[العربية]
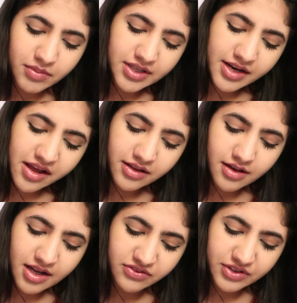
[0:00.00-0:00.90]
رمضان
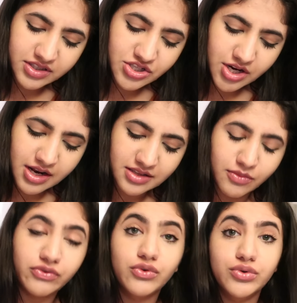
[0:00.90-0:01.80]
هاد في كتير
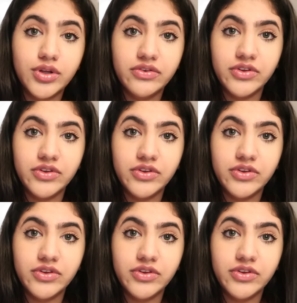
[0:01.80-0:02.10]
شغلات مفقوده